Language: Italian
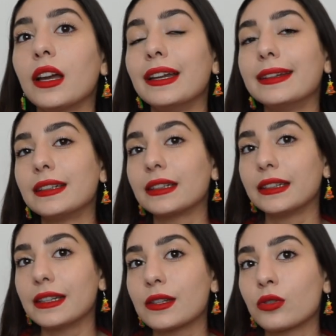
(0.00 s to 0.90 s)
le tier
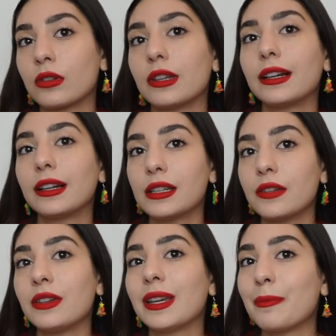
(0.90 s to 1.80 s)
list sono delle
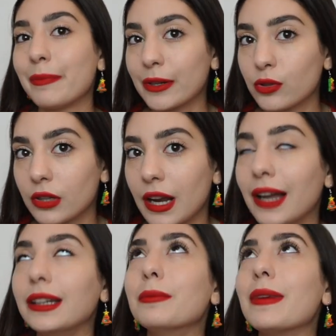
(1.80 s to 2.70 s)
classifiche
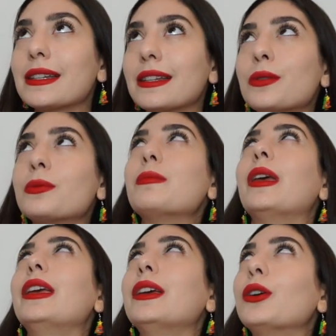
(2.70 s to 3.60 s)
personali basate sui
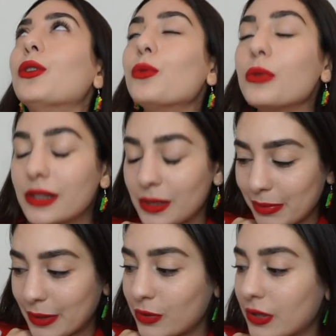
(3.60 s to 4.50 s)
miei gusti
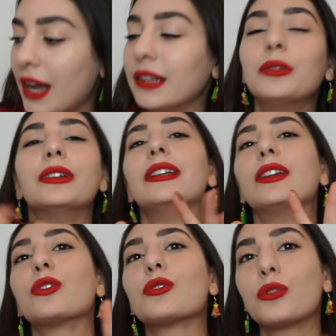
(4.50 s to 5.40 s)
personali, quindi
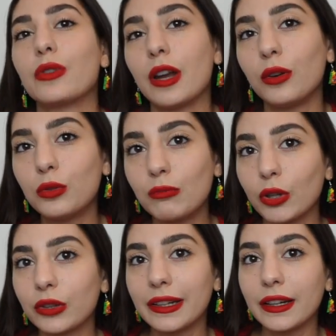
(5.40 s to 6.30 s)
non sono in alcun
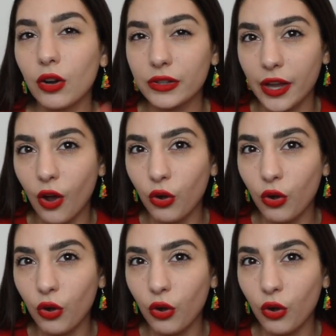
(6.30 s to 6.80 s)
modo delle cose